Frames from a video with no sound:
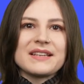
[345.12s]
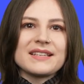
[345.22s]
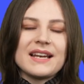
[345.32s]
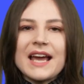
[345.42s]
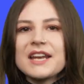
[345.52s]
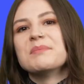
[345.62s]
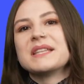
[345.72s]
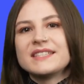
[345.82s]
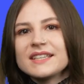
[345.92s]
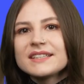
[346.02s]
man ist alleine
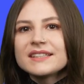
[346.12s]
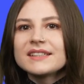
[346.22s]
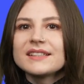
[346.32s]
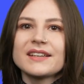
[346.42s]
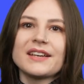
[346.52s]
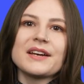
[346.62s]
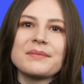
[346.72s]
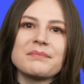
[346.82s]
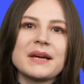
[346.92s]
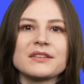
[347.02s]
mit sich, äh,
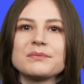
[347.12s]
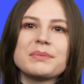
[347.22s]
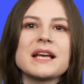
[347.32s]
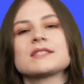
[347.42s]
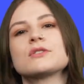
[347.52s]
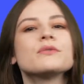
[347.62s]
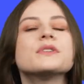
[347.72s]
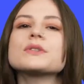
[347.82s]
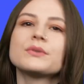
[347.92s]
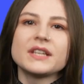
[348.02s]
man passt
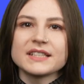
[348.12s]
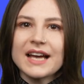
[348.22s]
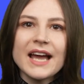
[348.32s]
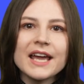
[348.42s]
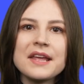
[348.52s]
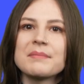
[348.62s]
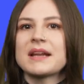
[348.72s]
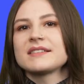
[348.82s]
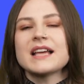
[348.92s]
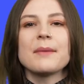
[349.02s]
sowieso nicht rein,
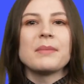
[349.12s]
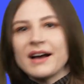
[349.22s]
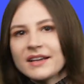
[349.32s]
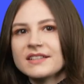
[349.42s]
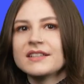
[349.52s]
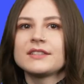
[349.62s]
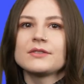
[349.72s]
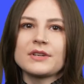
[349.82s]
man ist abartig